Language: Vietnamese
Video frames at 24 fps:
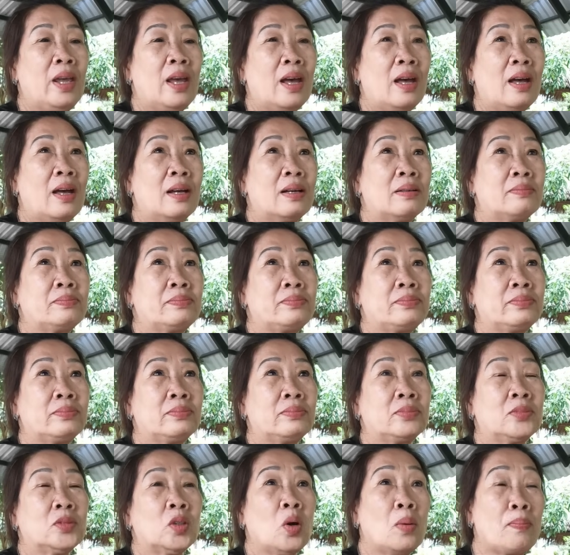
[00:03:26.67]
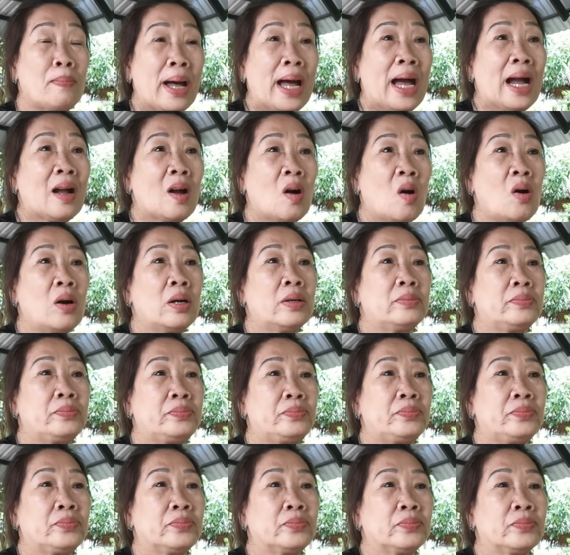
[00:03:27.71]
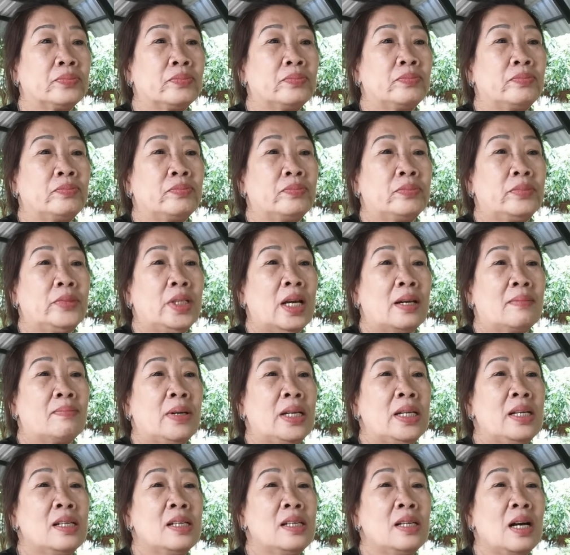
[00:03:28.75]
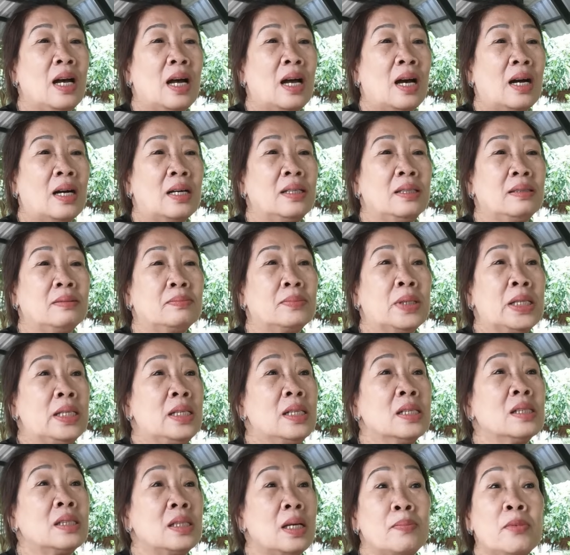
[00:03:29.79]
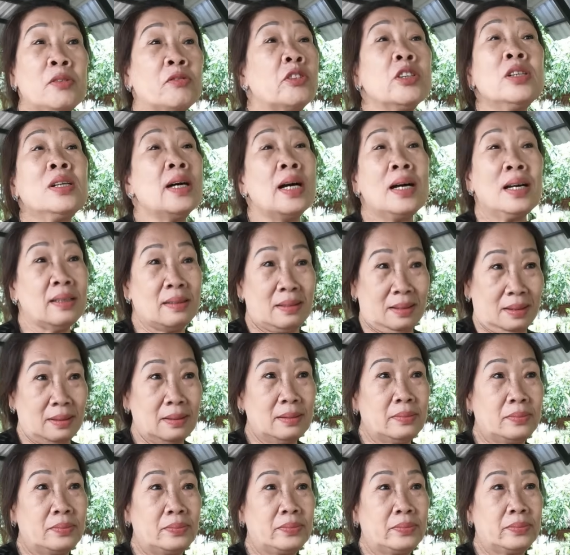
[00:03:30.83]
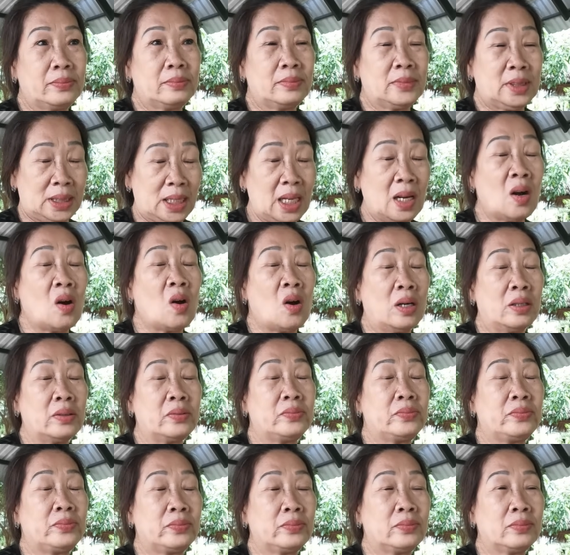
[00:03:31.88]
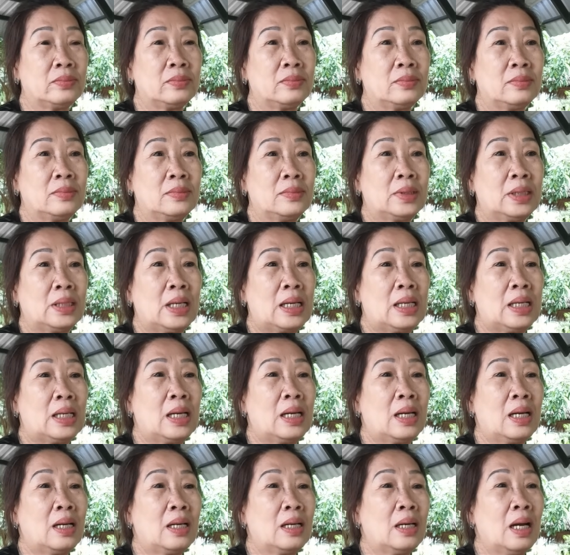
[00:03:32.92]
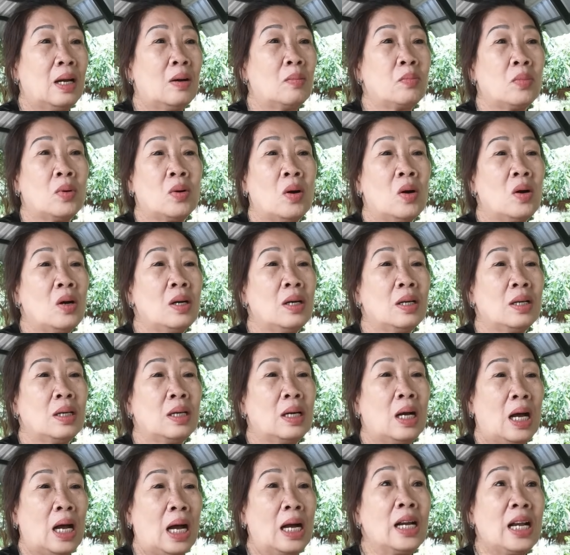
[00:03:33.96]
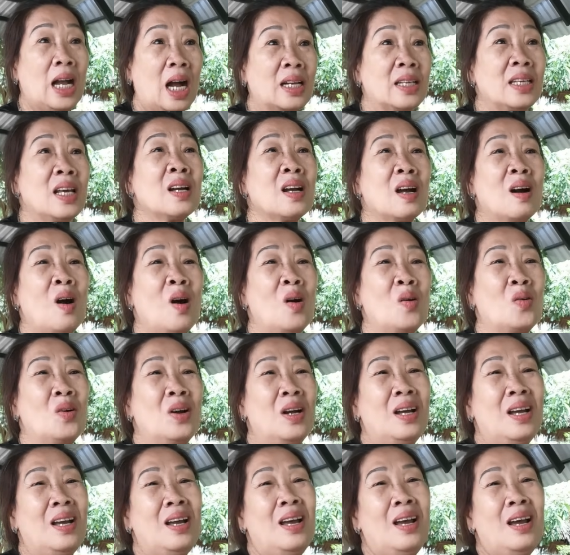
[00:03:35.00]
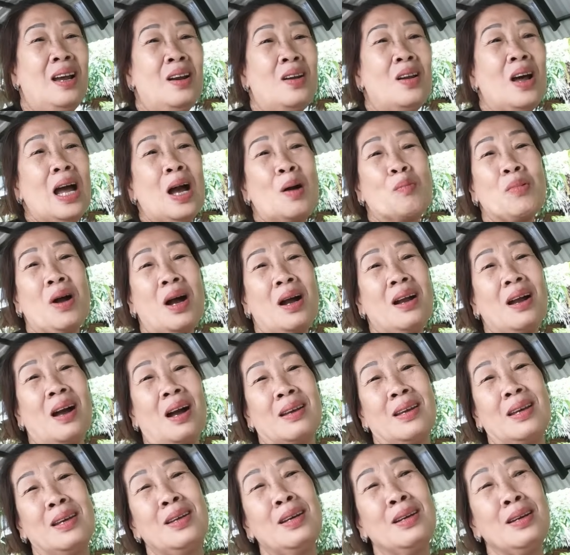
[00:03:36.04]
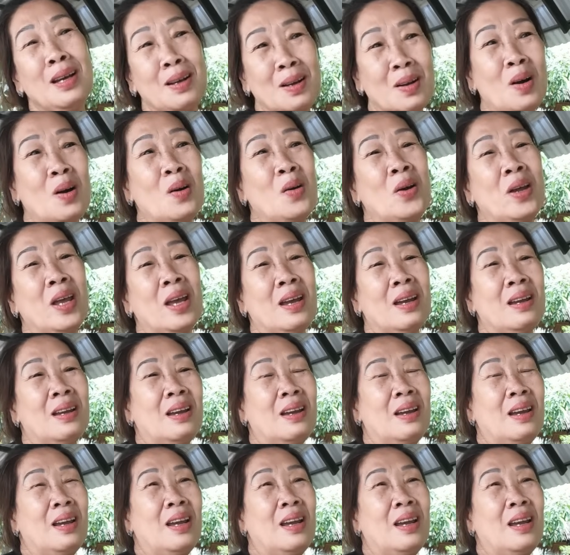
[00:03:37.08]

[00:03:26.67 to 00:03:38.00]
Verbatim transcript: và có ba con và mấy đứa nó ở Bình Dương với Bình Phước hết yeah. Dạ. thành ra không có ở gần với cô nó không có ở gần với cái cô ha